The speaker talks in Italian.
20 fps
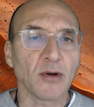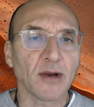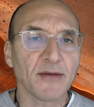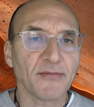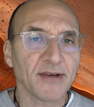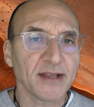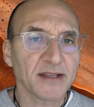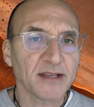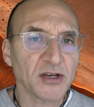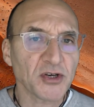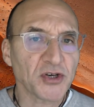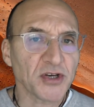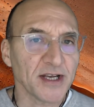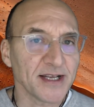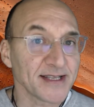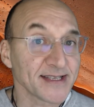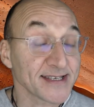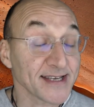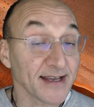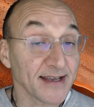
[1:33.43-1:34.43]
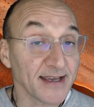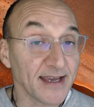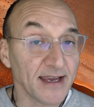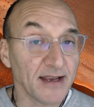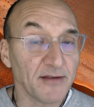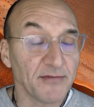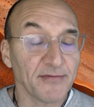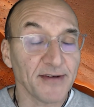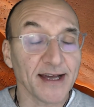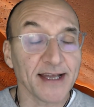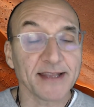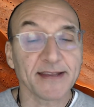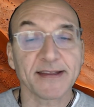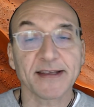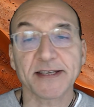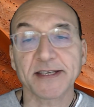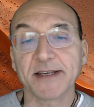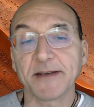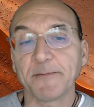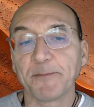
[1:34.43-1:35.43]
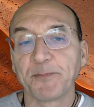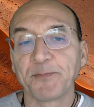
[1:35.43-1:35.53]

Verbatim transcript: la fantascienza e il fantasy.